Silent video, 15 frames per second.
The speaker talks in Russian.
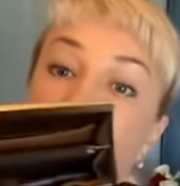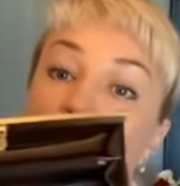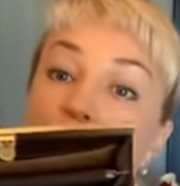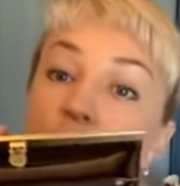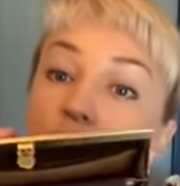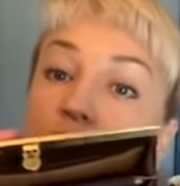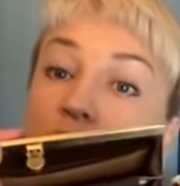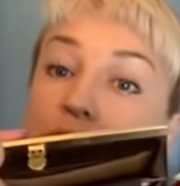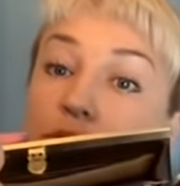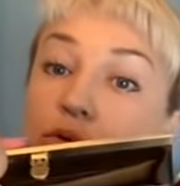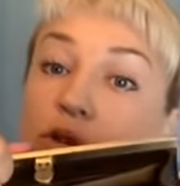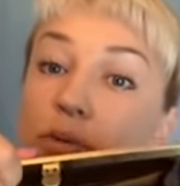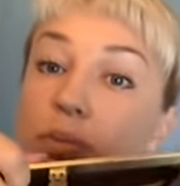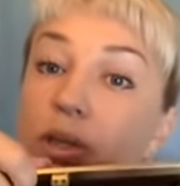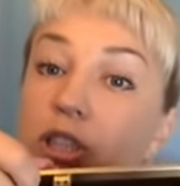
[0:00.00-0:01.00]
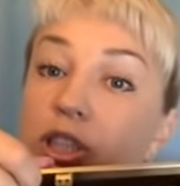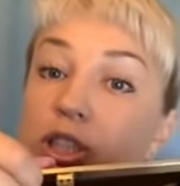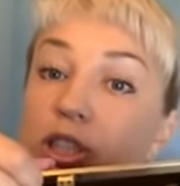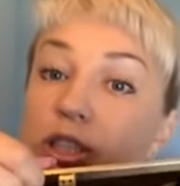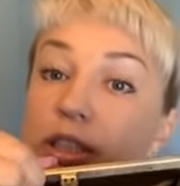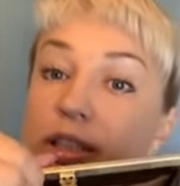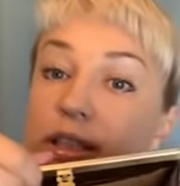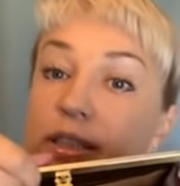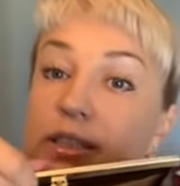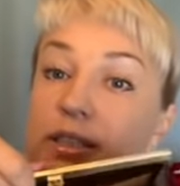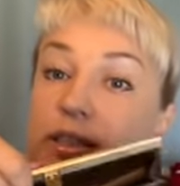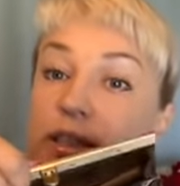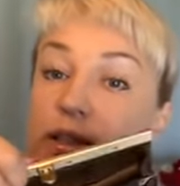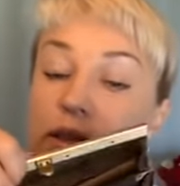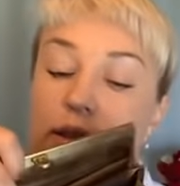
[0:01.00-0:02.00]
Вот здесь уже большие
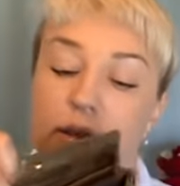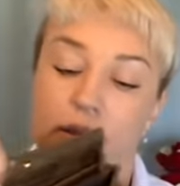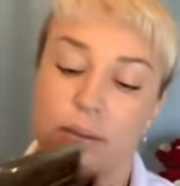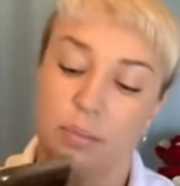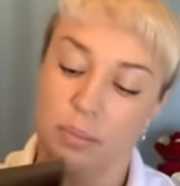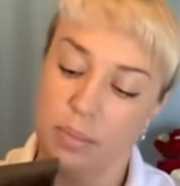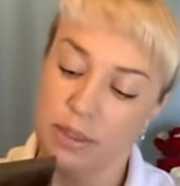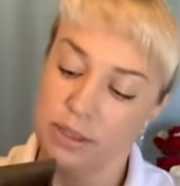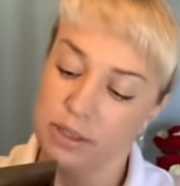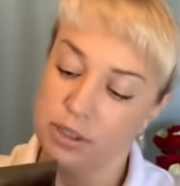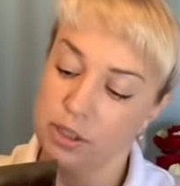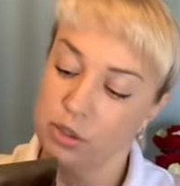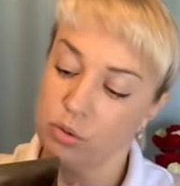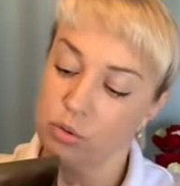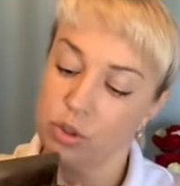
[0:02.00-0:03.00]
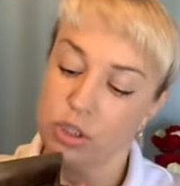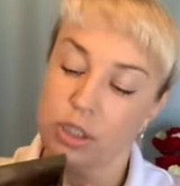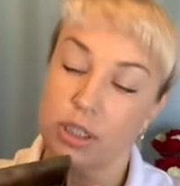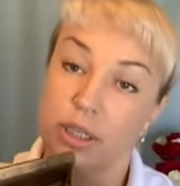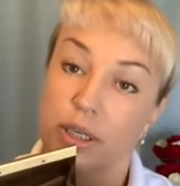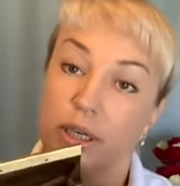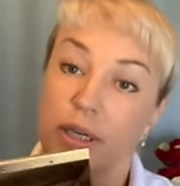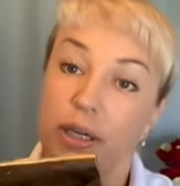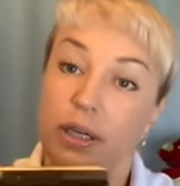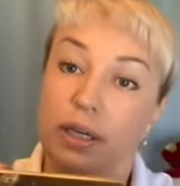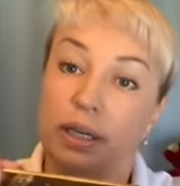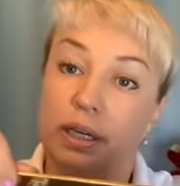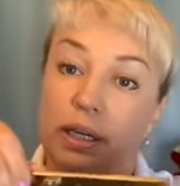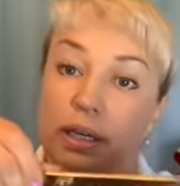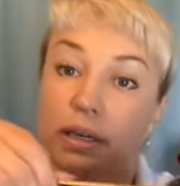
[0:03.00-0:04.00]
отделы под денежки
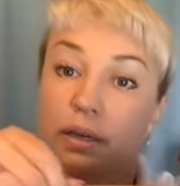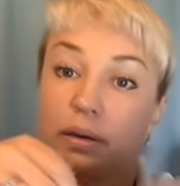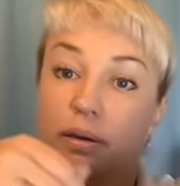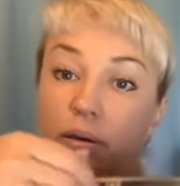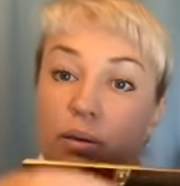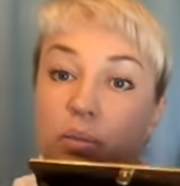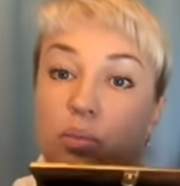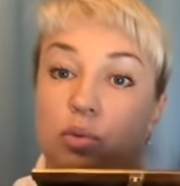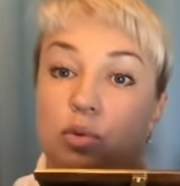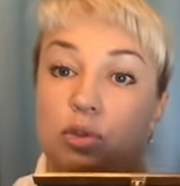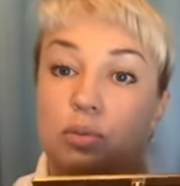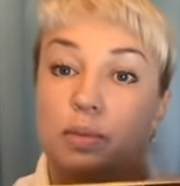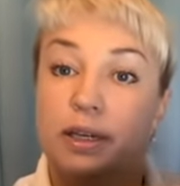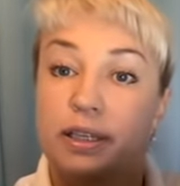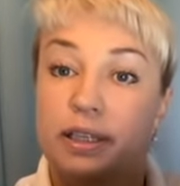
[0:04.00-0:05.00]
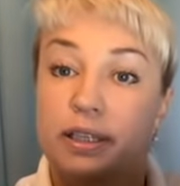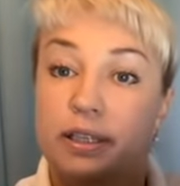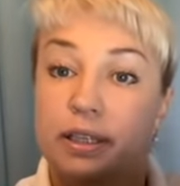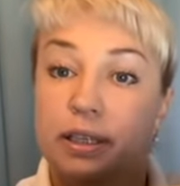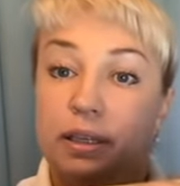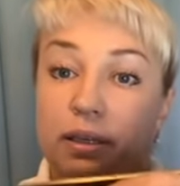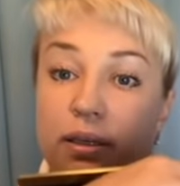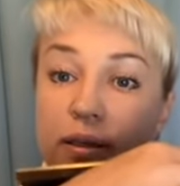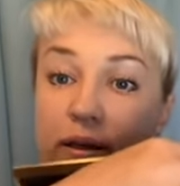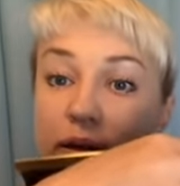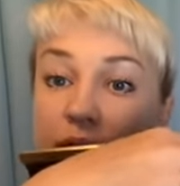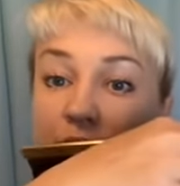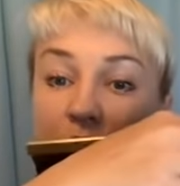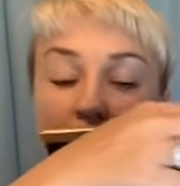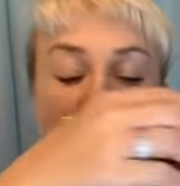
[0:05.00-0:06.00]
и под монетки.
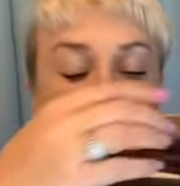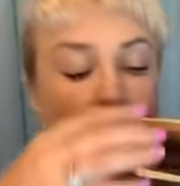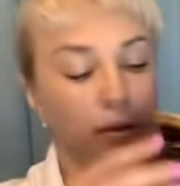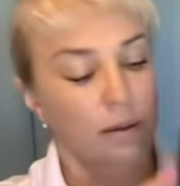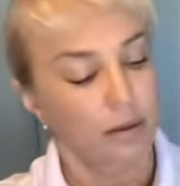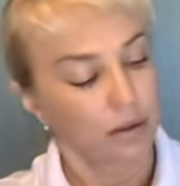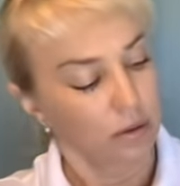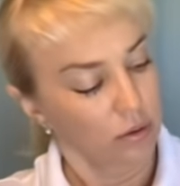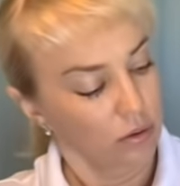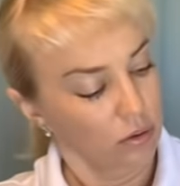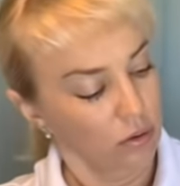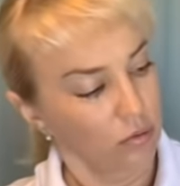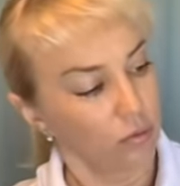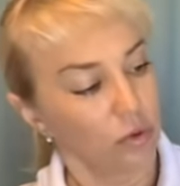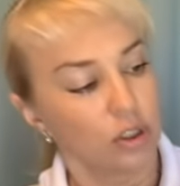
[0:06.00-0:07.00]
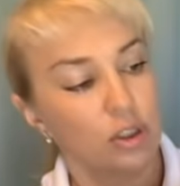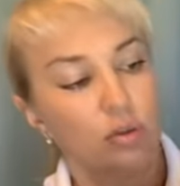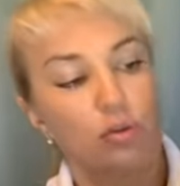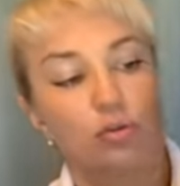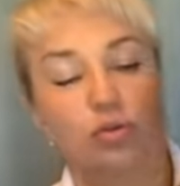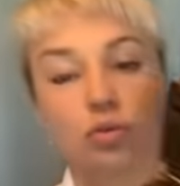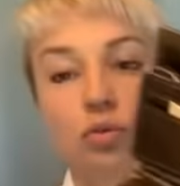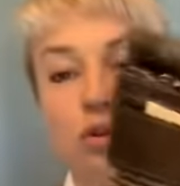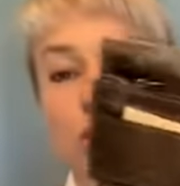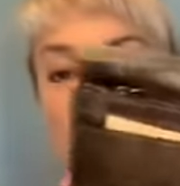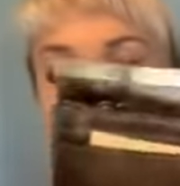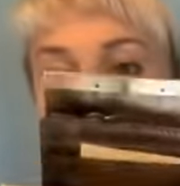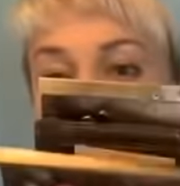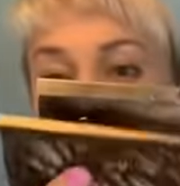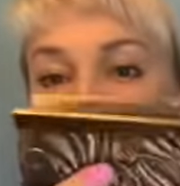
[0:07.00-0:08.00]
Ну, вот такой вот он, не
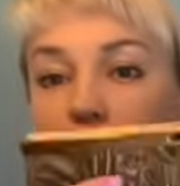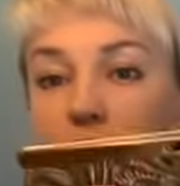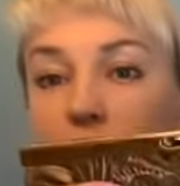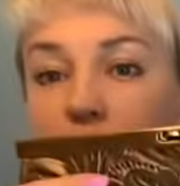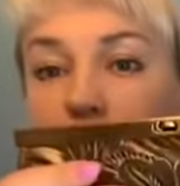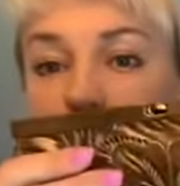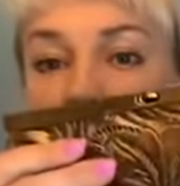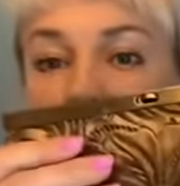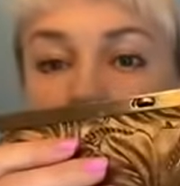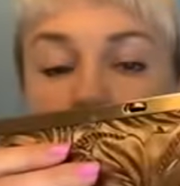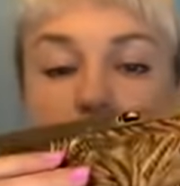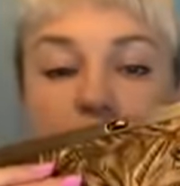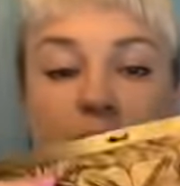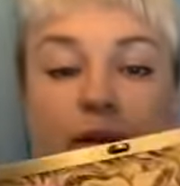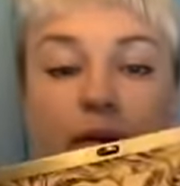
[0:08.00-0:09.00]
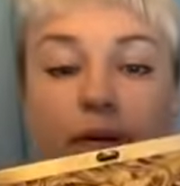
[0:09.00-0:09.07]
буду вам раскрывать.